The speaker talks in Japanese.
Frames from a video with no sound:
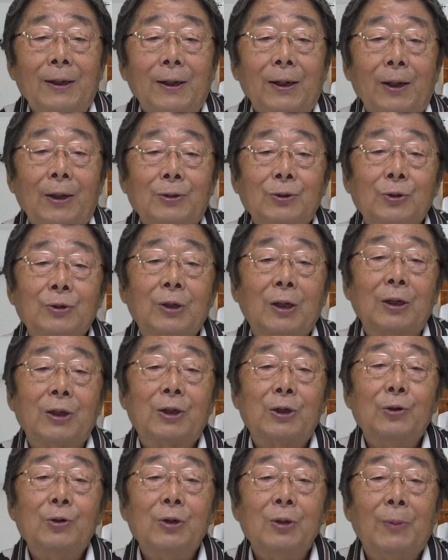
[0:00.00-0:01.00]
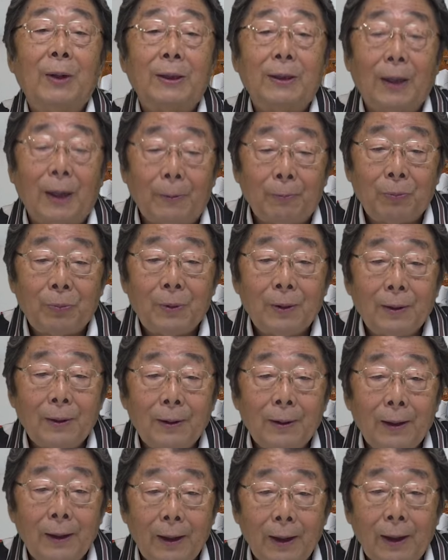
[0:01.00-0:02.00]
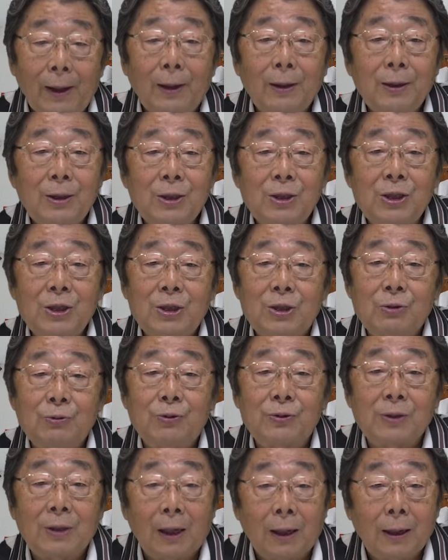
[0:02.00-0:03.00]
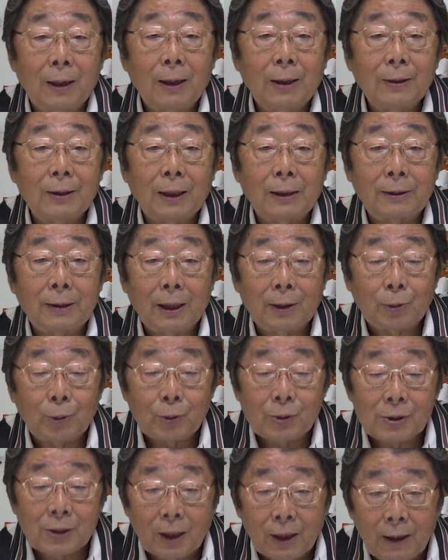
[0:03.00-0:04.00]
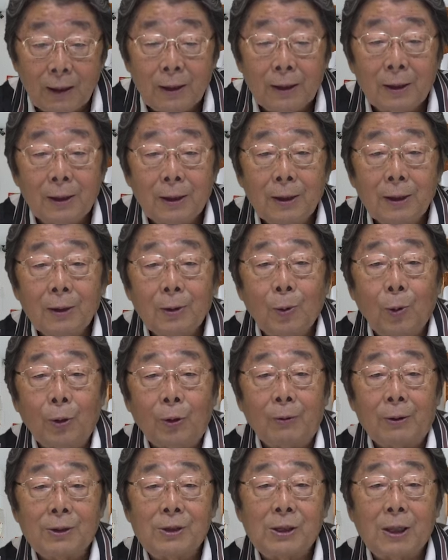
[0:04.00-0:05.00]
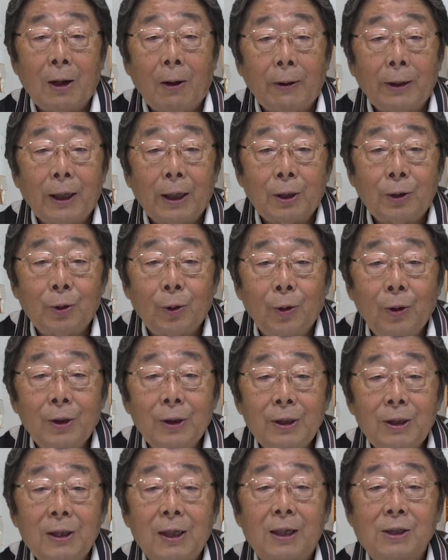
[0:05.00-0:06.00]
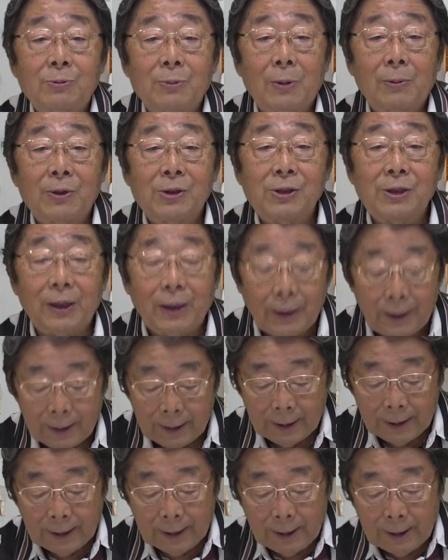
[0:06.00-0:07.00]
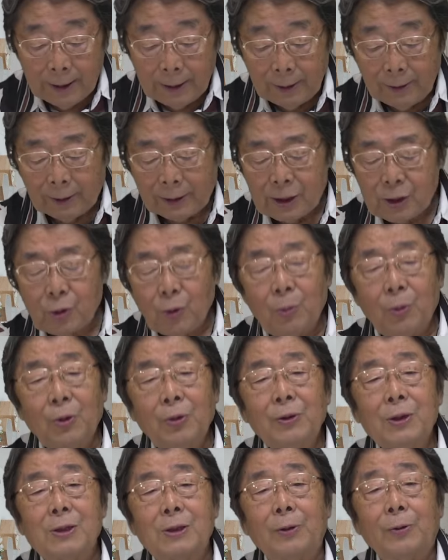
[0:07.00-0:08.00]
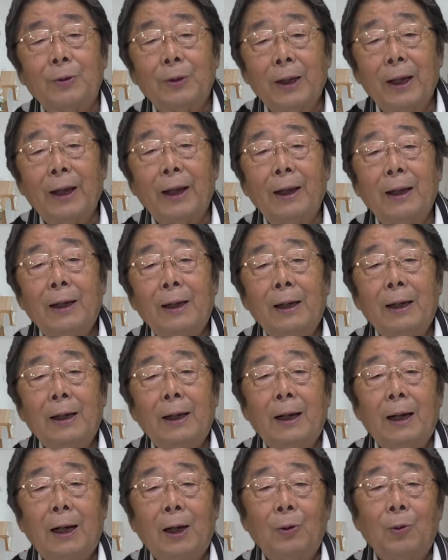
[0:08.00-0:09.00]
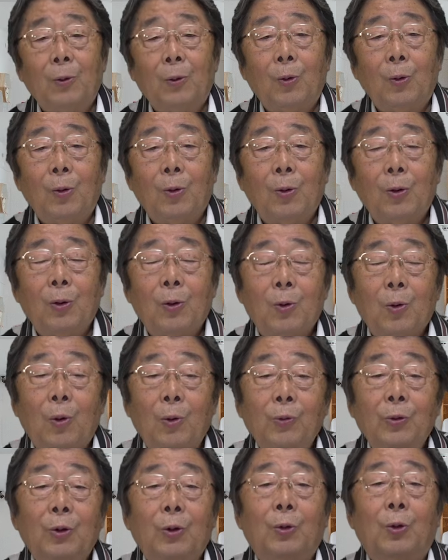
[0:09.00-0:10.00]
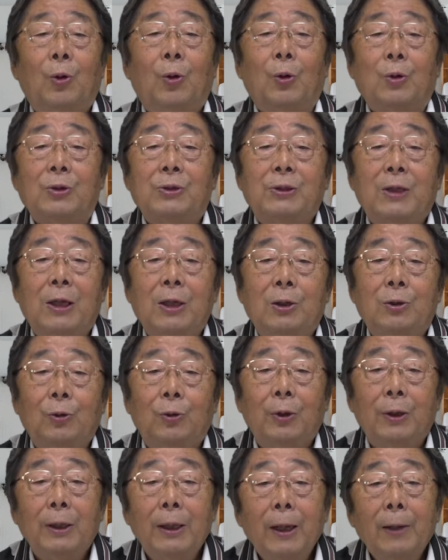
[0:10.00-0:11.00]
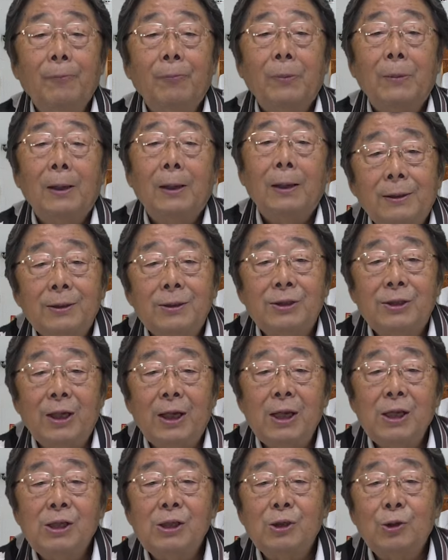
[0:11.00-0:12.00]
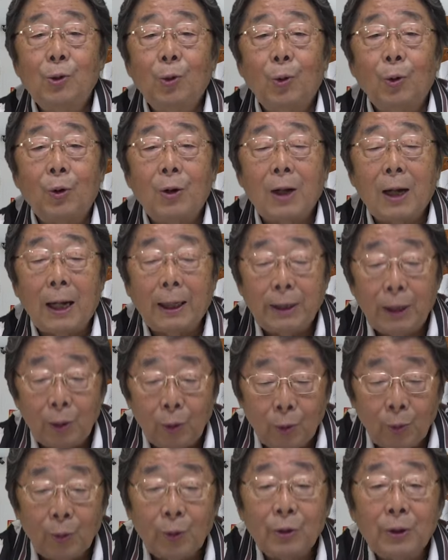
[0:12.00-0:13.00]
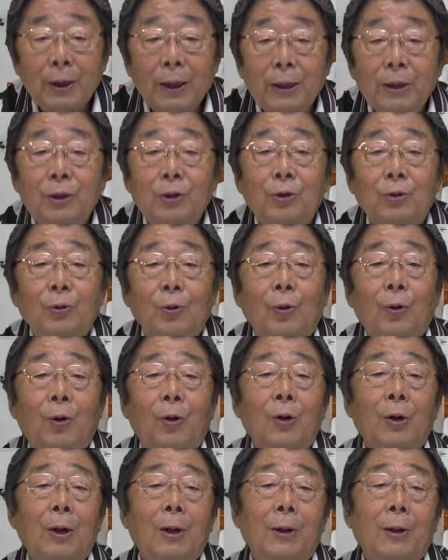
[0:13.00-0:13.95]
えー、そしたら急にまた、えー、1日2日経った後ですか、今度は使わないと言い始めまして。で私思うんですけどね、あの、今度の選挙でね、政治と金の問題っていうのを